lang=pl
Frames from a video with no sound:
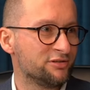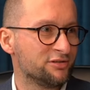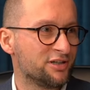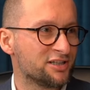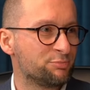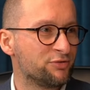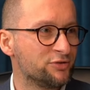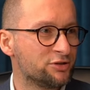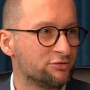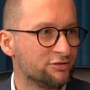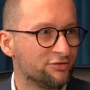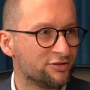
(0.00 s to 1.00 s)
y,
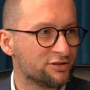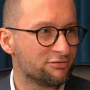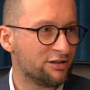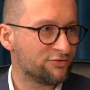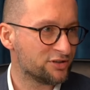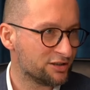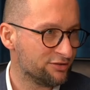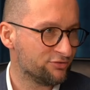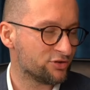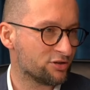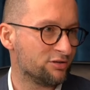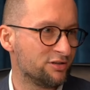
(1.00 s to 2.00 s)
Kasprowiczu Inowrocławskim,
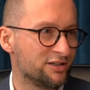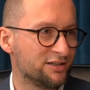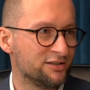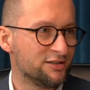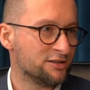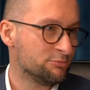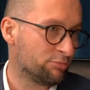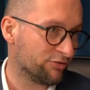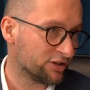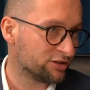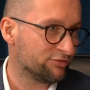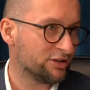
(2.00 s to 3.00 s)
w szkole
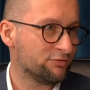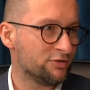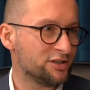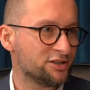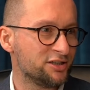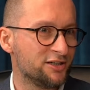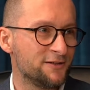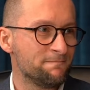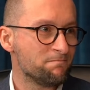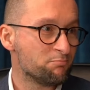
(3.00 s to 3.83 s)
powiatowej właśnie.